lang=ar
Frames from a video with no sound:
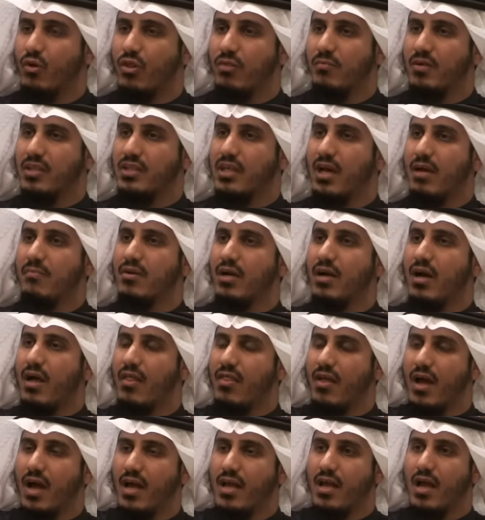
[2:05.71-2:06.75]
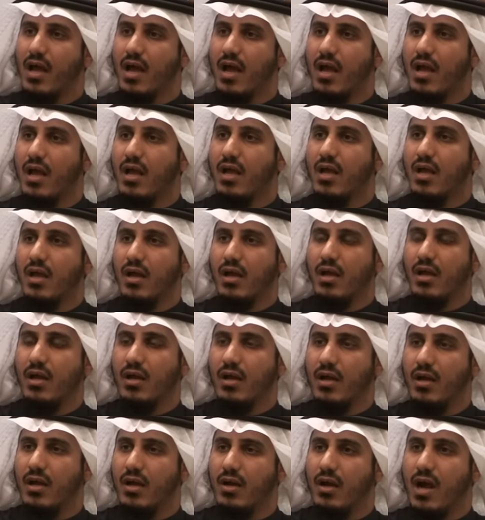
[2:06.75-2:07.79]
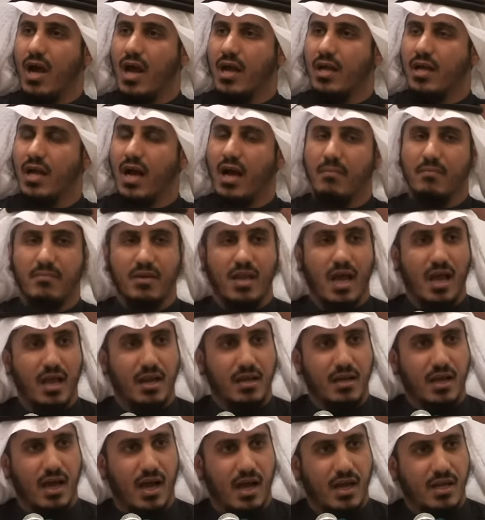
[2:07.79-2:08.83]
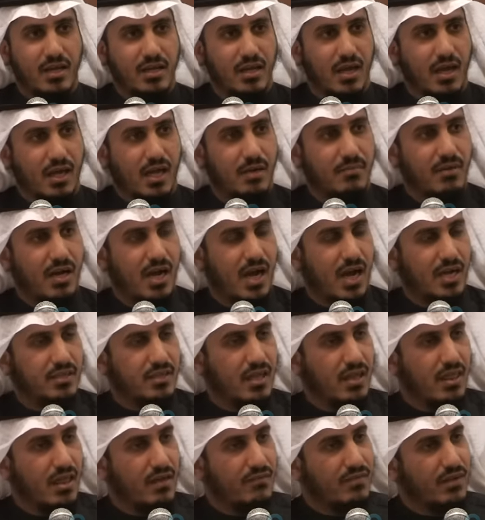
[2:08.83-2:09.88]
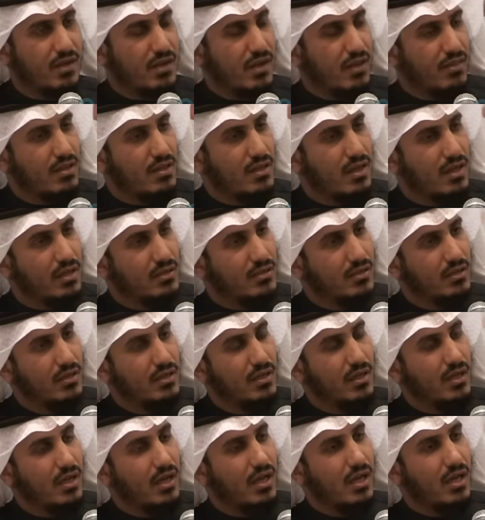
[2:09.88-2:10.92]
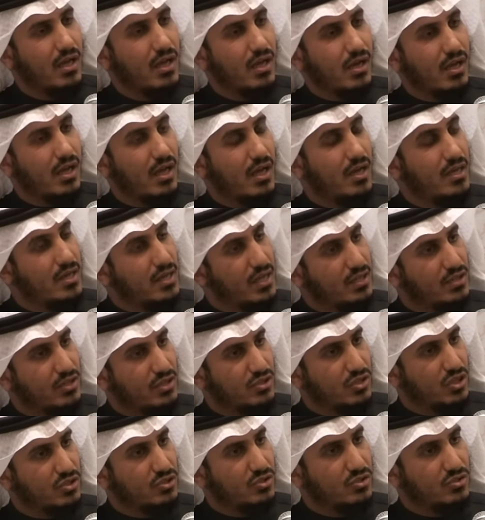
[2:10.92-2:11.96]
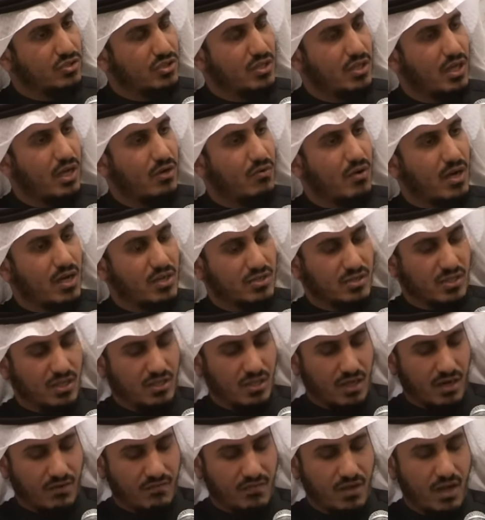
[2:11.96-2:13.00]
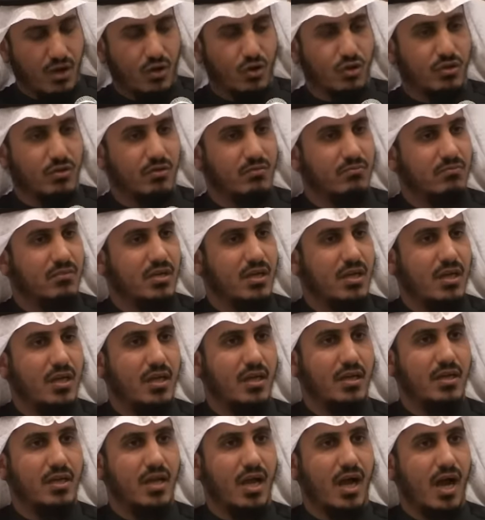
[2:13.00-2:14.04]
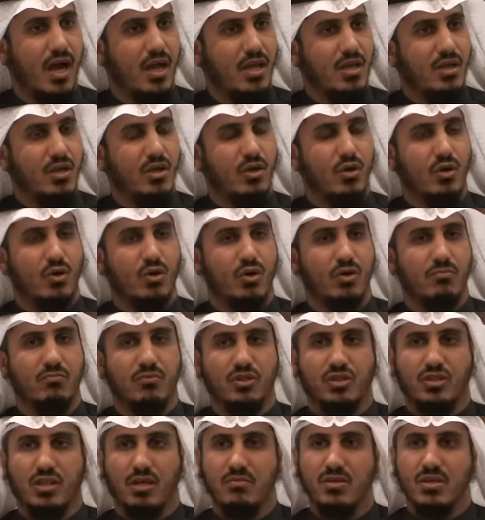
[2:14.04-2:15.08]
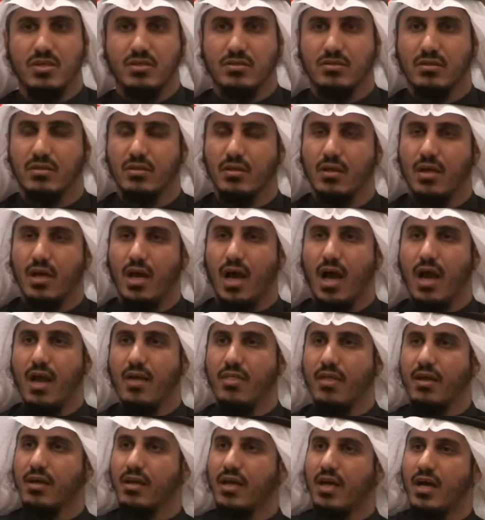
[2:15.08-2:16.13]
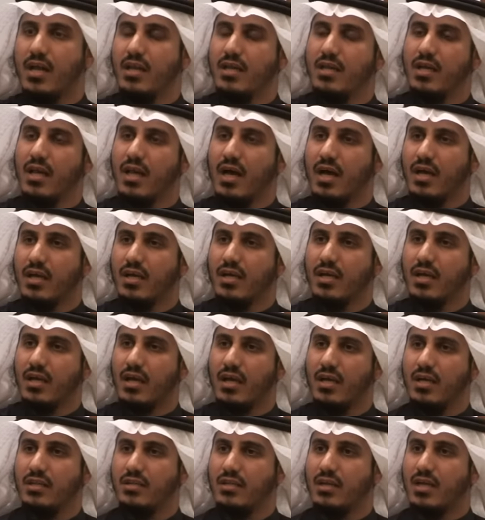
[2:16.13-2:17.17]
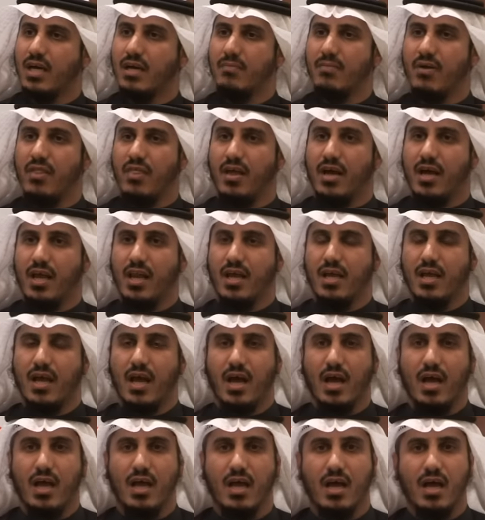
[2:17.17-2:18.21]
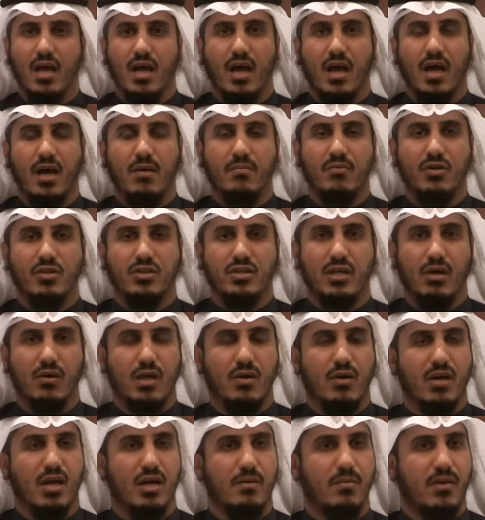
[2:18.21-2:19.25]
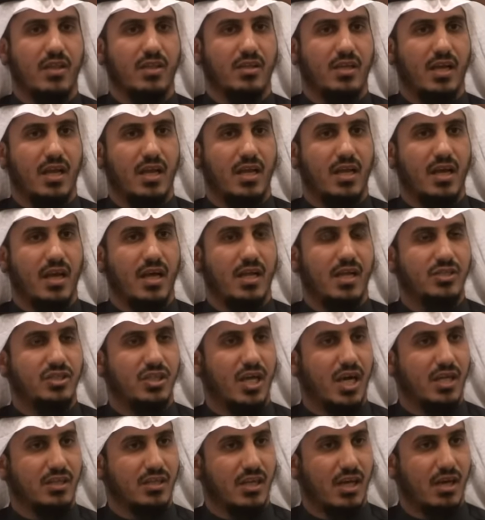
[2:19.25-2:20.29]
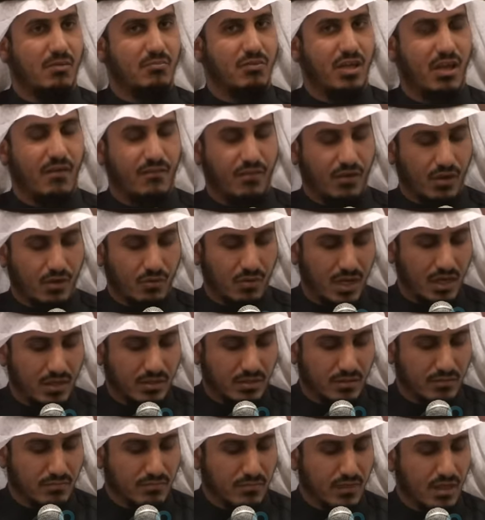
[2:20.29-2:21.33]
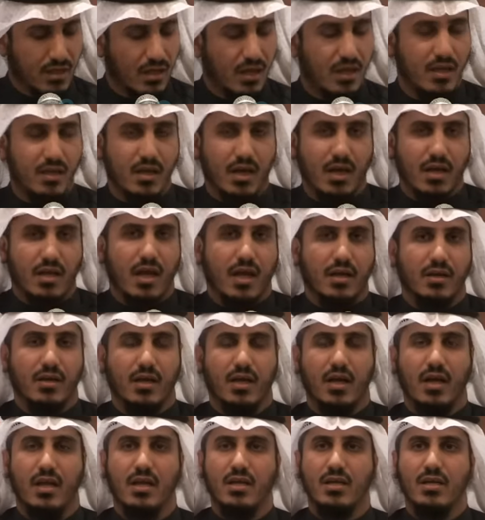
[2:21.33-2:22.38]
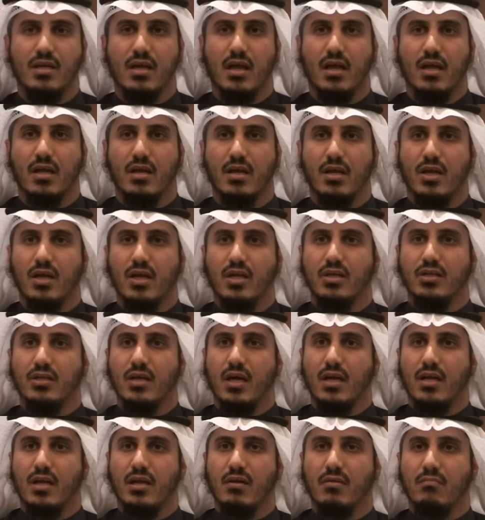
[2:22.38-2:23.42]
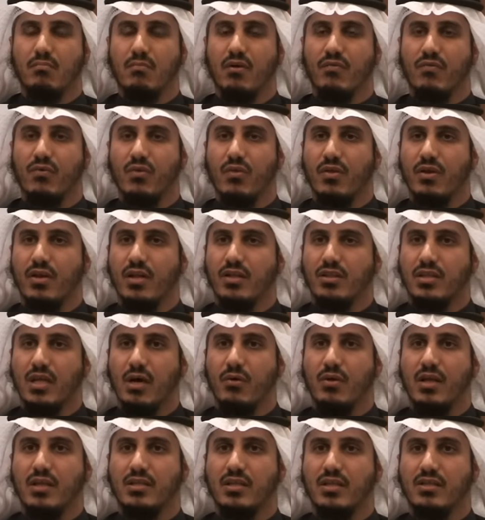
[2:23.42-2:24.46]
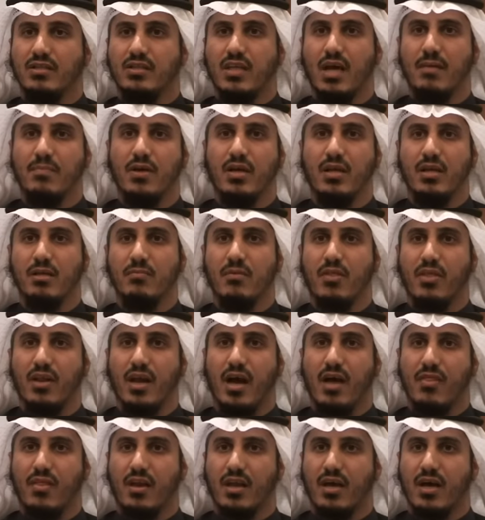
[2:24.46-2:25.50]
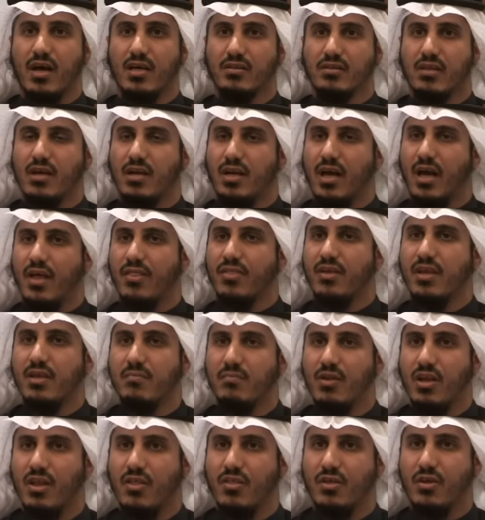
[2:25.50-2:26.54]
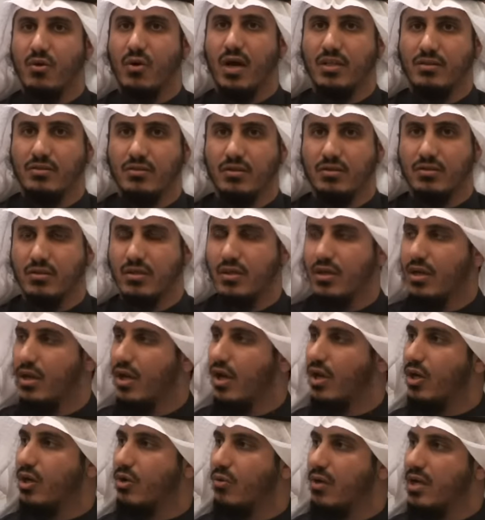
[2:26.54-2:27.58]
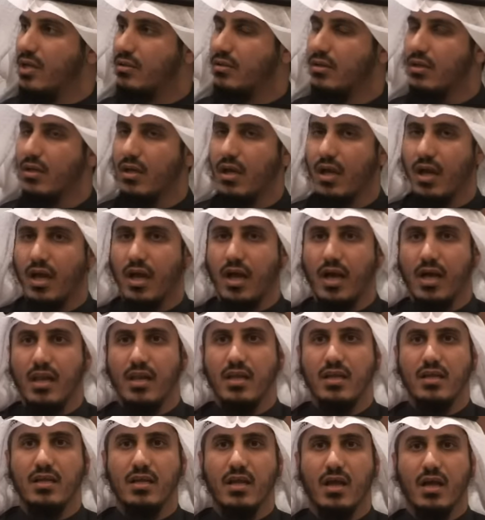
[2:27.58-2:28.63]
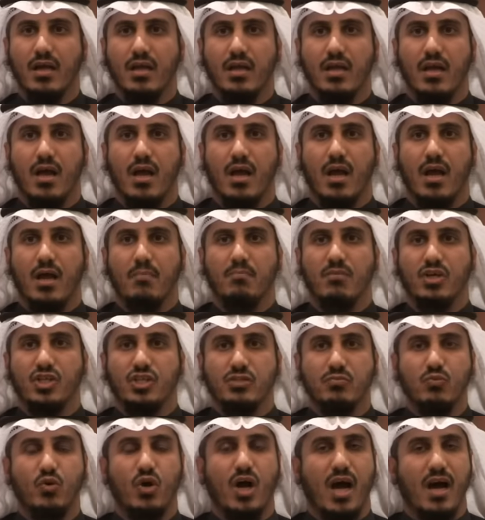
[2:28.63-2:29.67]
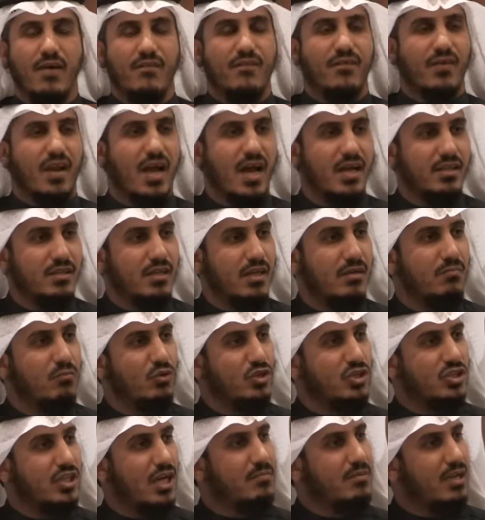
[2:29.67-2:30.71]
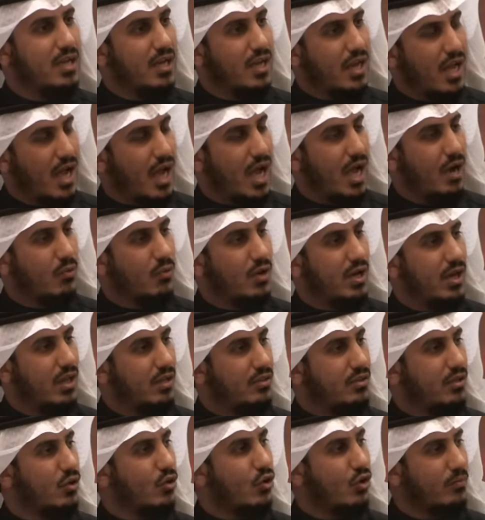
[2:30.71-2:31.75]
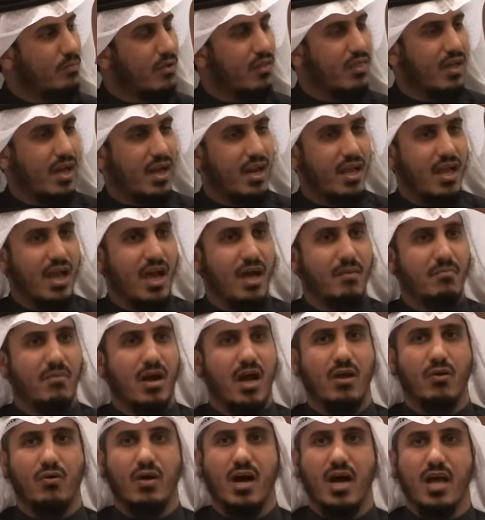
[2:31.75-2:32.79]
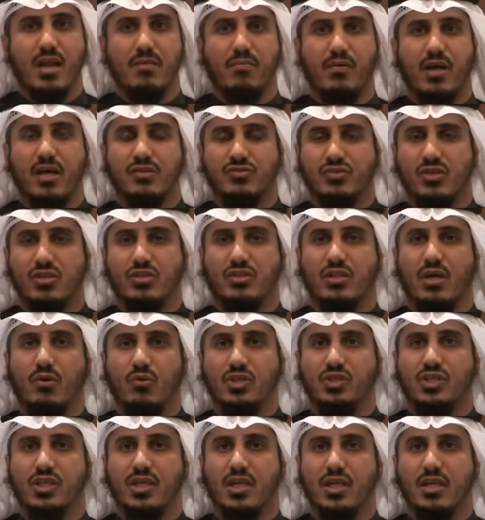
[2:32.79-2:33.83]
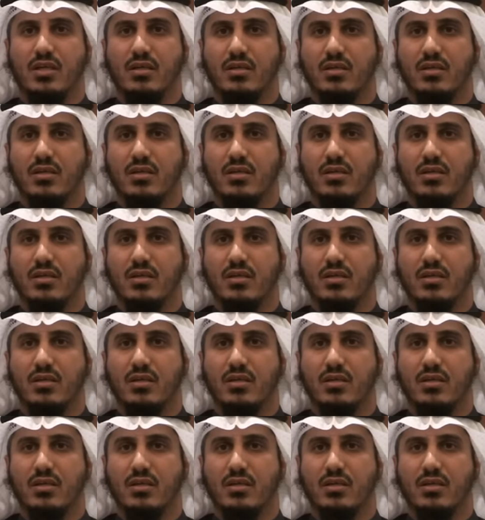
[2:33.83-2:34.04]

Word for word: مثبتة بقضايا آه، أحكام نهائية كما حدث في قضية آه، الخلية التجسسية وقد صدر فيها حكم نهائي حكم التمييز أيضا الخلية الأخيرة التي قبض عليها أمن الدولة وقبضت عليها الجهات الأمنية في الكويت هي يعني خلية يعني المفروض أن الدولة تنتبه لمثل هذا الخطر العظيم الذي يهدد الكويت خلية مجموع أفراد المنتمين لها والتي قبض عليها ما يقارب 26